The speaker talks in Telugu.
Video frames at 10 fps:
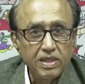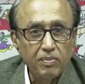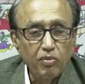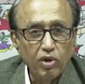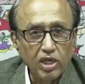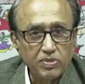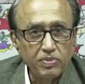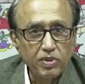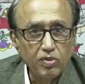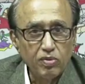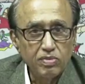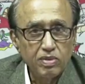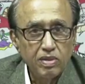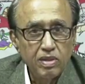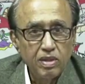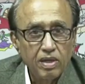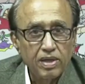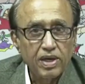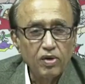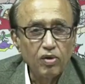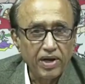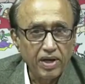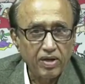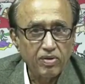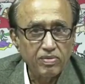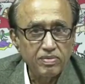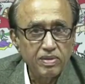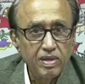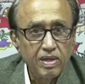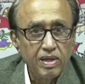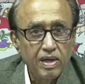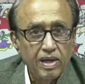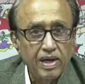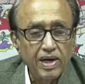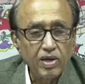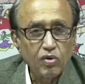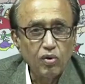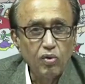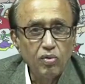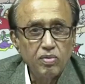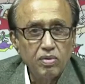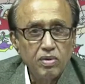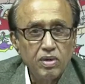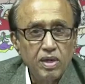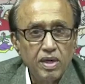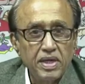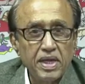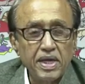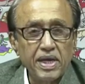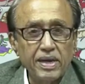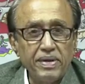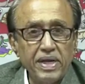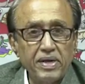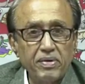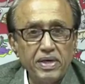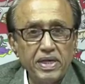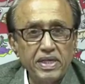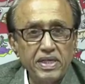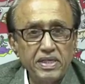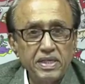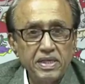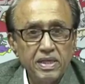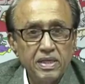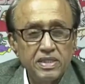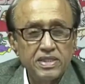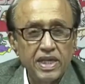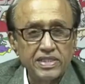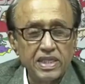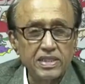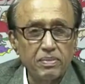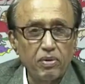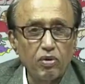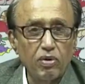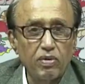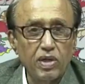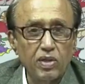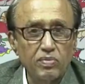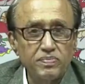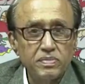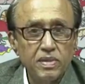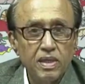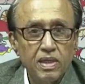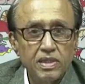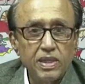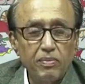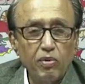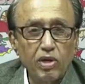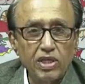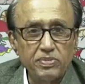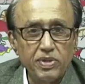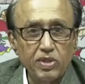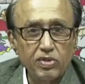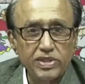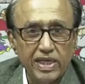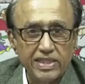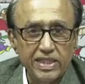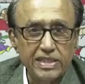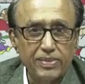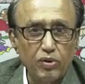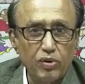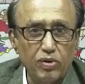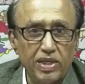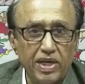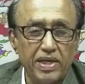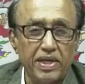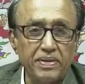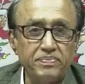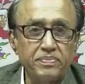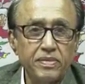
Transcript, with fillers: జమ్మూ కాశ్మీరు రెండు లడక్ లడక్కు ఏ రకమైనటువంటి శాసనసభ కూడా ఉండదు జమ్మూ కాశ్మీర్కు శాసనసభ ఉంటుంది కానీ